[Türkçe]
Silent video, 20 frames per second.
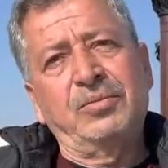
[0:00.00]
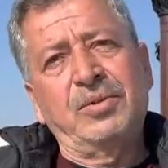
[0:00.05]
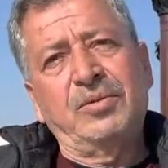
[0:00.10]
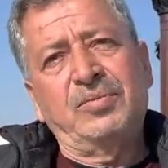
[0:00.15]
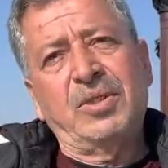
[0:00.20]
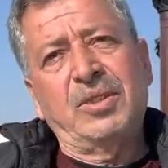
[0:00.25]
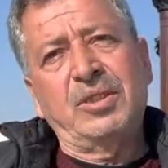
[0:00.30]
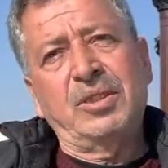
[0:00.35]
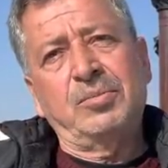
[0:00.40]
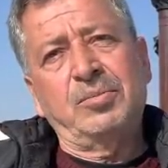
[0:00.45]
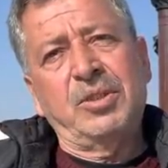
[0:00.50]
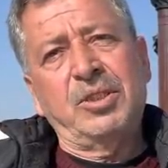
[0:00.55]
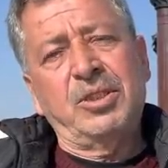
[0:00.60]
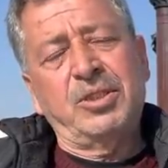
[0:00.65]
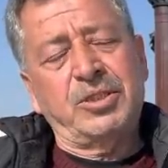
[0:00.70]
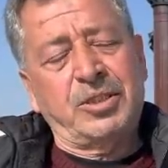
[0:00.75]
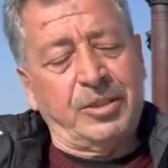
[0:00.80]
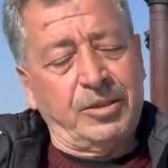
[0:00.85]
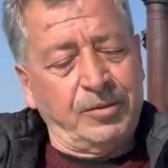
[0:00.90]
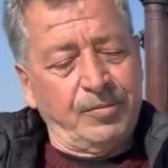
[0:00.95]
vefat
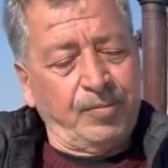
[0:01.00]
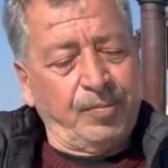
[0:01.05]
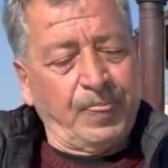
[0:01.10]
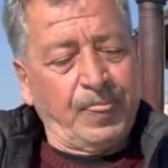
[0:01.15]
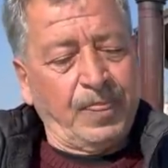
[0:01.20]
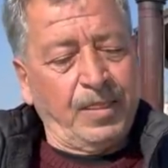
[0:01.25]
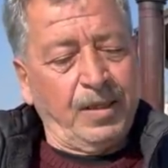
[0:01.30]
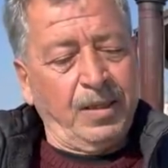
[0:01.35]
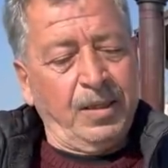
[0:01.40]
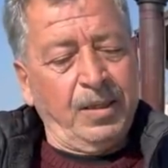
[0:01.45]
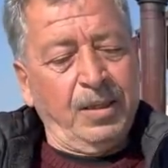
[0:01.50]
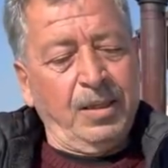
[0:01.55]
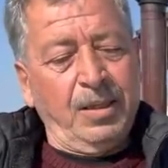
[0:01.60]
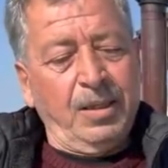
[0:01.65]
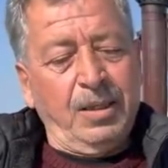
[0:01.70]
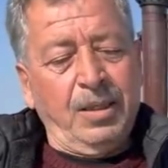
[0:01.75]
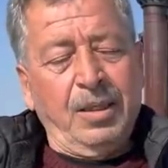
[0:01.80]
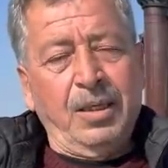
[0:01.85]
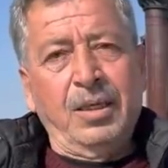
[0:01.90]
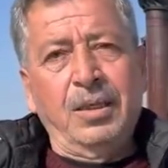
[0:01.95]
etmediyse.
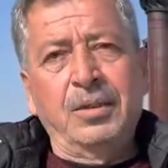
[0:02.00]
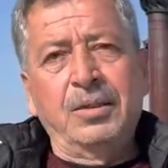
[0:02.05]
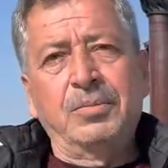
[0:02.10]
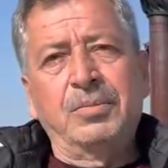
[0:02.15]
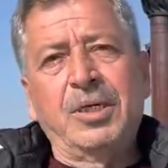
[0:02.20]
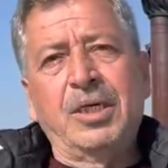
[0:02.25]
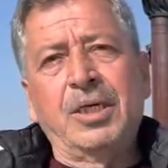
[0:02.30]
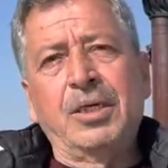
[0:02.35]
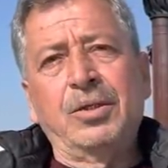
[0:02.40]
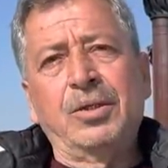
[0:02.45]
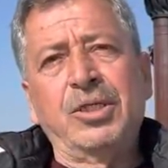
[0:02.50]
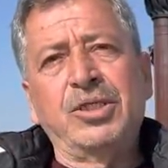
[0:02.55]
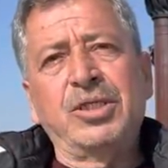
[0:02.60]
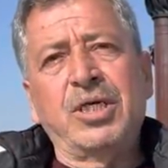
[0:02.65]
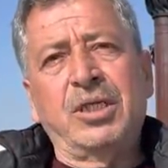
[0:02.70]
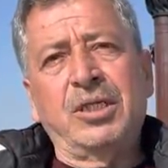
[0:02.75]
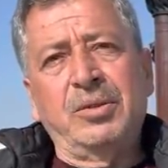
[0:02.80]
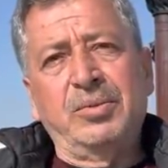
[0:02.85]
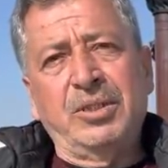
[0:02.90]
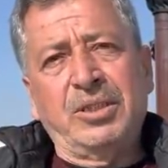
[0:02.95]
Bana göre
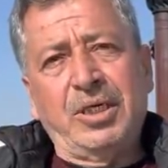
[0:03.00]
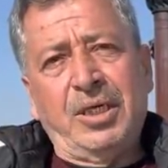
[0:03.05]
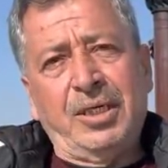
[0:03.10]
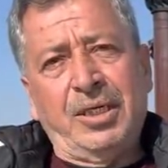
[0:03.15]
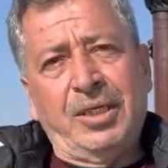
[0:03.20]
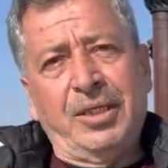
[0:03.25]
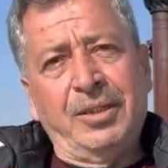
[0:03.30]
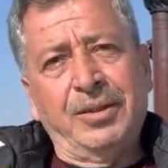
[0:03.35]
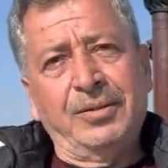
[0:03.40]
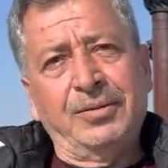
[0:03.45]
canlı bir tarih.